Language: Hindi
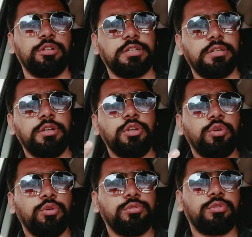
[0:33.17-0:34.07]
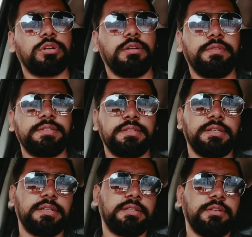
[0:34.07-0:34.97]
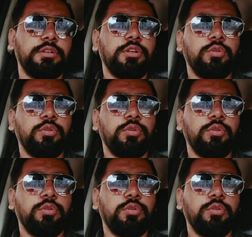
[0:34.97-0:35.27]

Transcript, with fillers: बोलते हैं उसको कन्वेंशनल कहते हैं